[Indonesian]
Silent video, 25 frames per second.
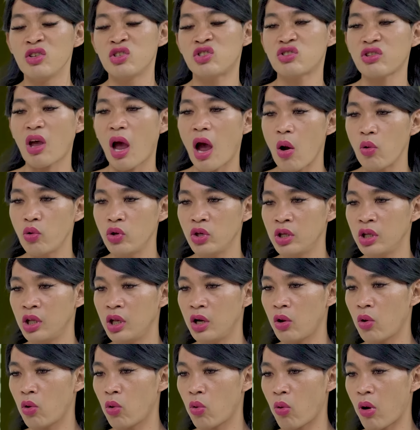Is kau
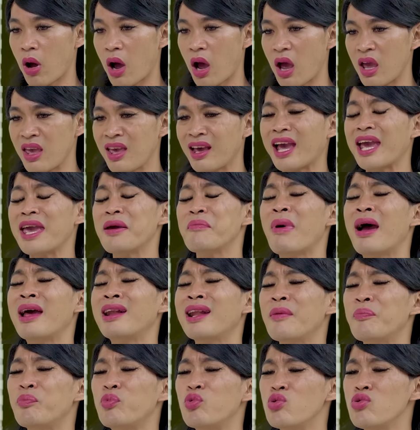ini loh, Wak. Ya kayak
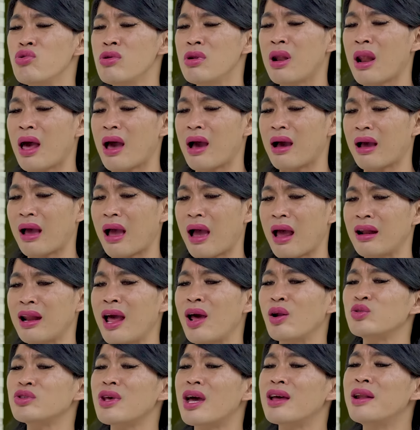mana pula kan?
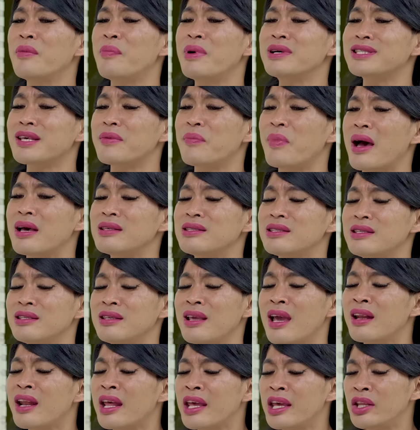Harus ada
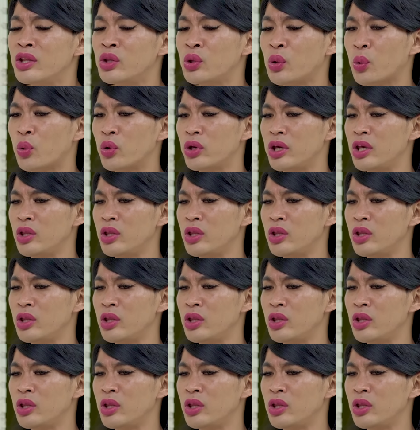basa-basinya, ada intro